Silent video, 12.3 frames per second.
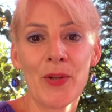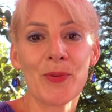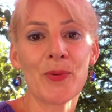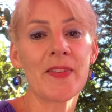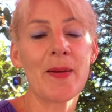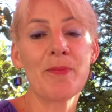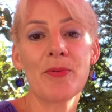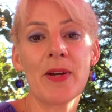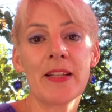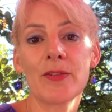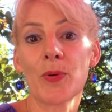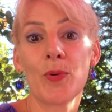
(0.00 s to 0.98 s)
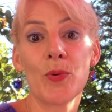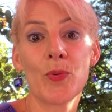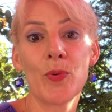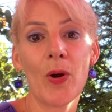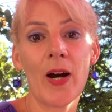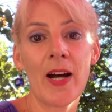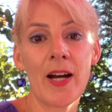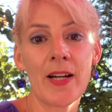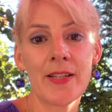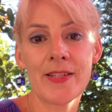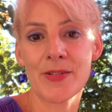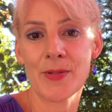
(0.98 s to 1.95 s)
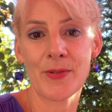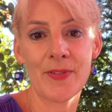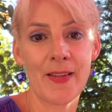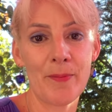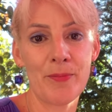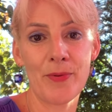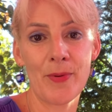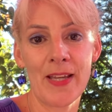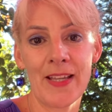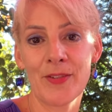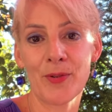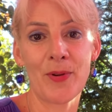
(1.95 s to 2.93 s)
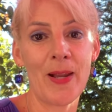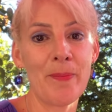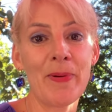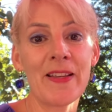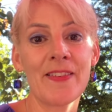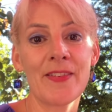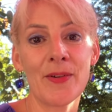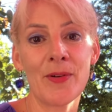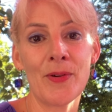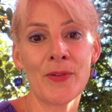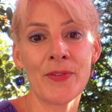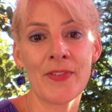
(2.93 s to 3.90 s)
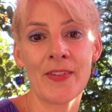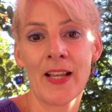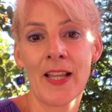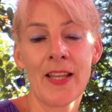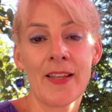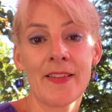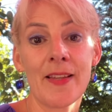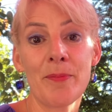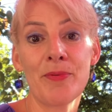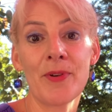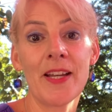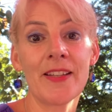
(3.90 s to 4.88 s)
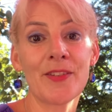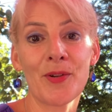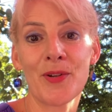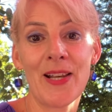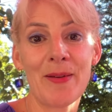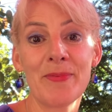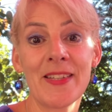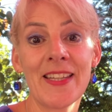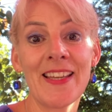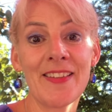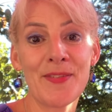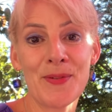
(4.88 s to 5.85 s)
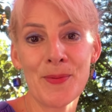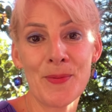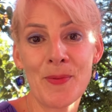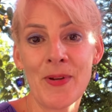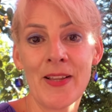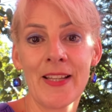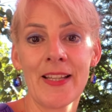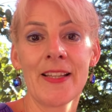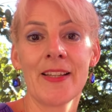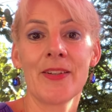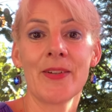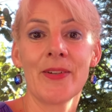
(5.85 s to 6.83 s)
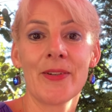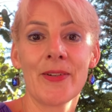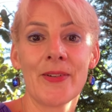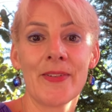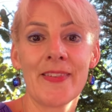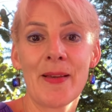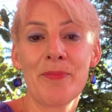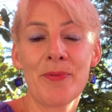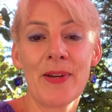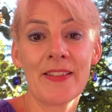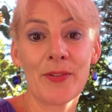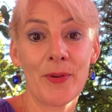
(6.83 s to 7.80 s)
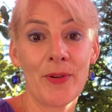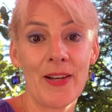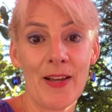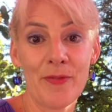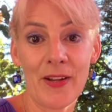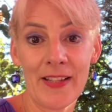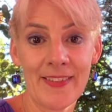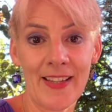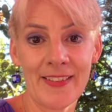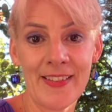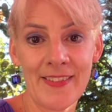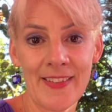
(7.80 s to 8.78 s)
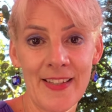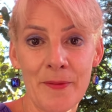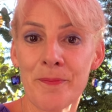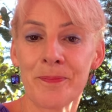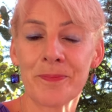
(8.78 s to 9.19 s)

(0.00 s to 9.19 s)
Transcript: Donc ça peut être le courage, ça peut être la patience, ça peut être l'abnégation, euh, ça peut être la fraternité.